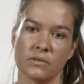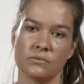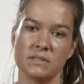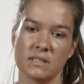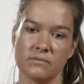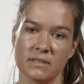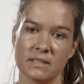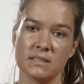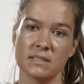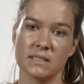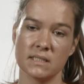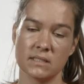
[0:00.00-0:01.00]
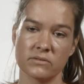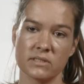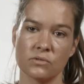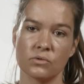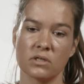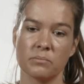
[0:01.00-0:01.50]
und sich wieder in die
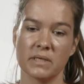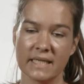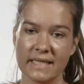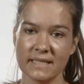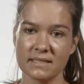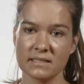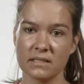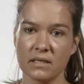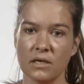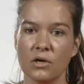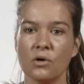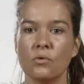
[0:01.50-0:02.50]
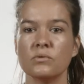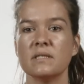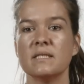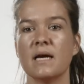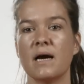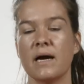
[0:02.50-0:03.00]
Situationen begibt und
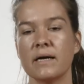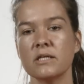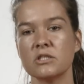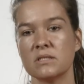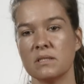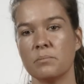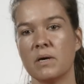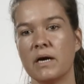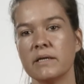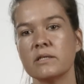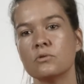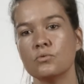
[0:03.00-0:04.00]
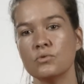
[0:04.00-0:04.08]
dann die Angst, die Panik